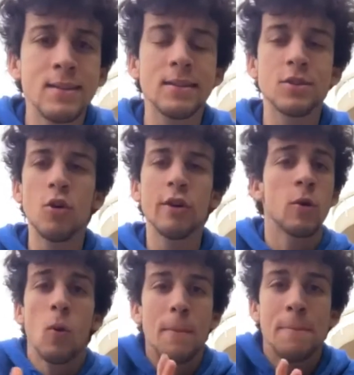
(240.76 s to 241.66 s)
trascorre,
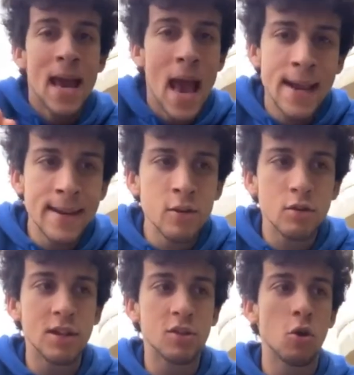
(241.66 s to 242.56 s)
in quel biennio
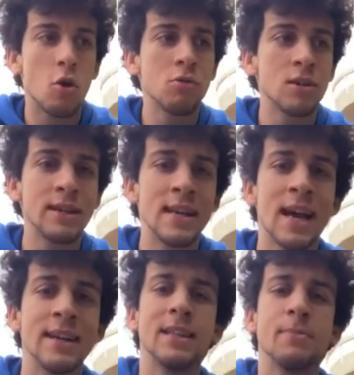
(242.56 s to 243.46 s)
trascorre gli
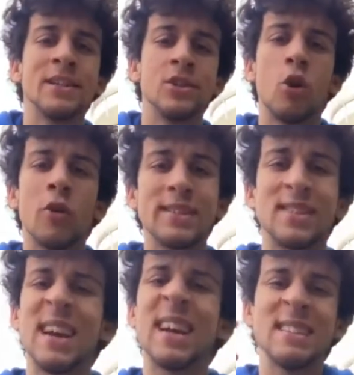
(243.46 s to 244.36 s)
anni di maggiore
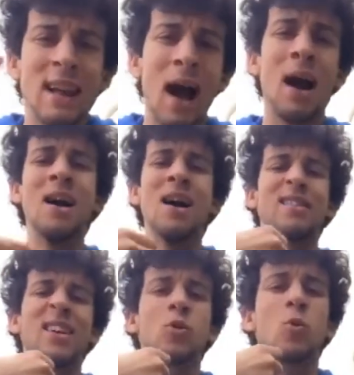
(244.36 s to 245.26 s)
serenità,
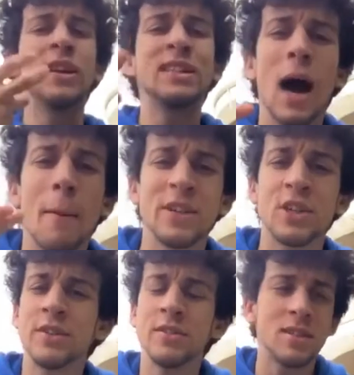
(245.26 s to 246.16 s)
tranquillità,
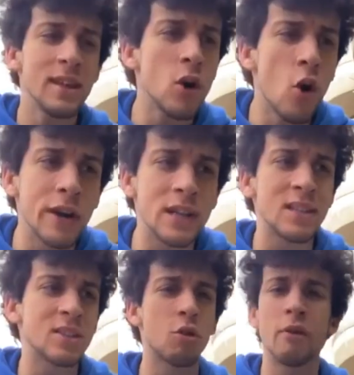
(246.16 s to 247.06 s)
pace interiore, li
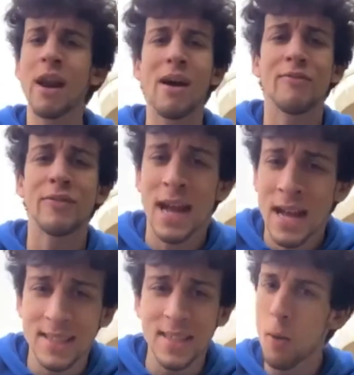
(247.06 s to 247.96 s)
trascorrerà a
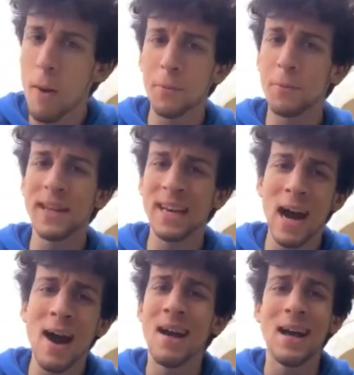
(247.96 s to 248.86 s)
Firenze e qua
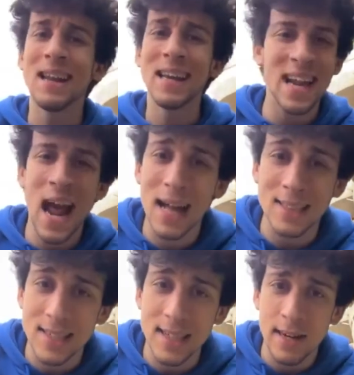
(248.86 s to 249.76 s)
pubblicherà le
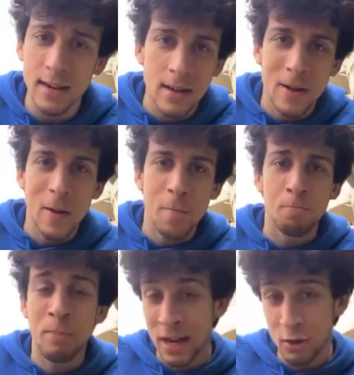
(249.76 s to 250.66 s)
grazie.
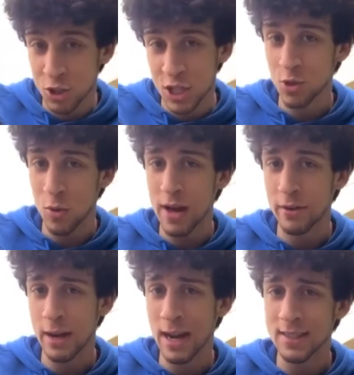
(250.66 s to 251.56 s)
Ma nello stesso
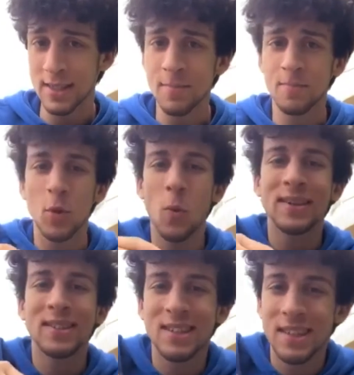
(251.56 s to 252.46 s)
anno ragazzi,
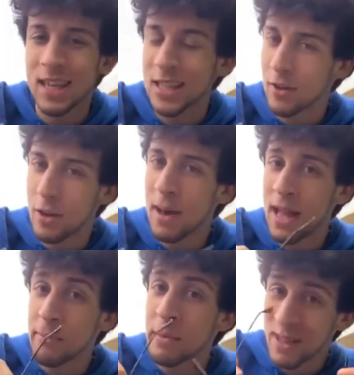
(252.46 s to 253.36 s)
questa segnatevela
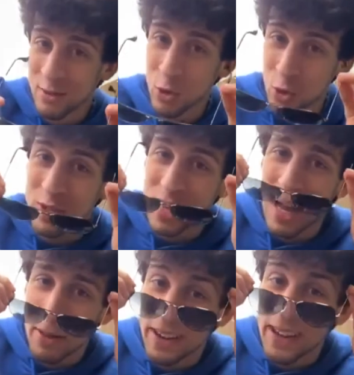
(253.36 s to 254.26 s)
bene, mi metto gli
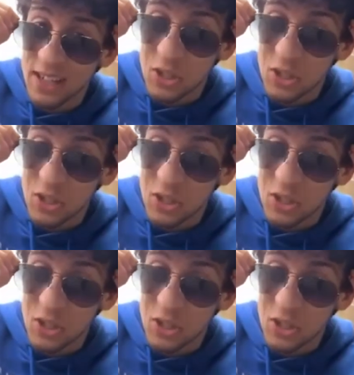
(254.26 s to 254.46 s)
occhiali perché